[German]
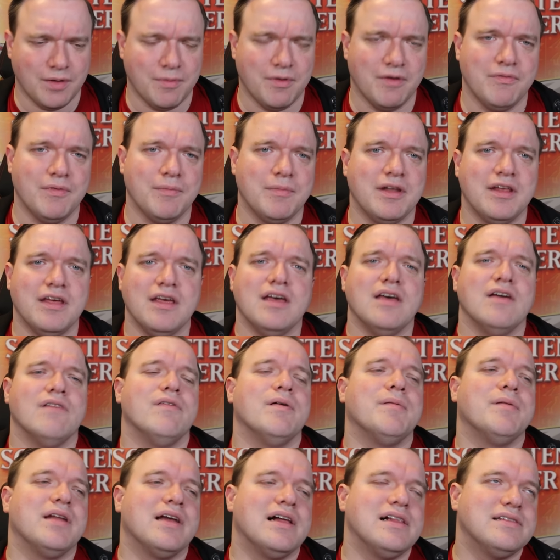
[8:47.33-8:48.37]
Aber wenn man,
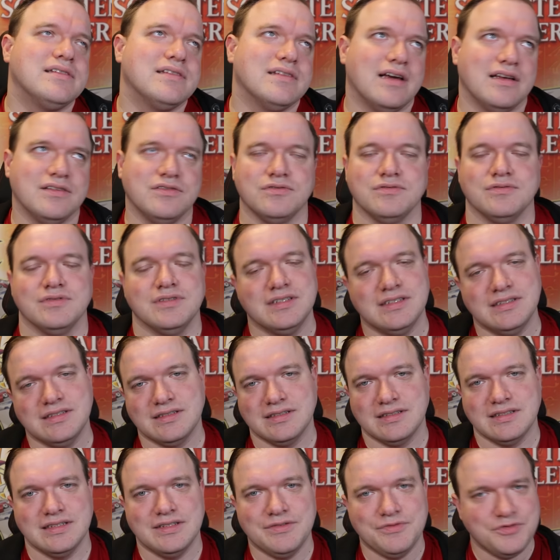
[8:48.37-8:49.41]
wenn man halt, also, ne,
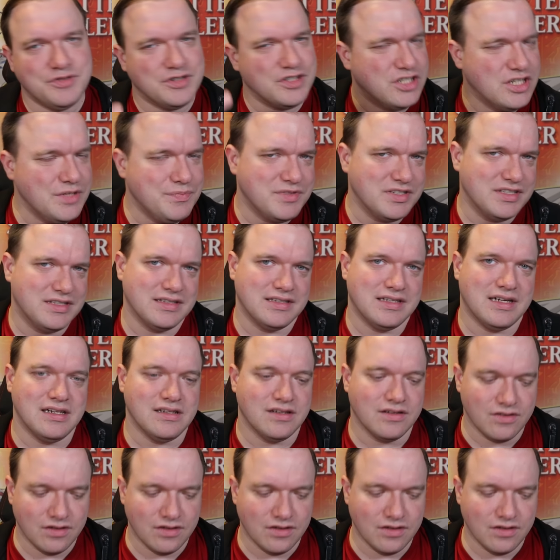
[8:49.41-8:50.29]
dann verschiebt sich das halt.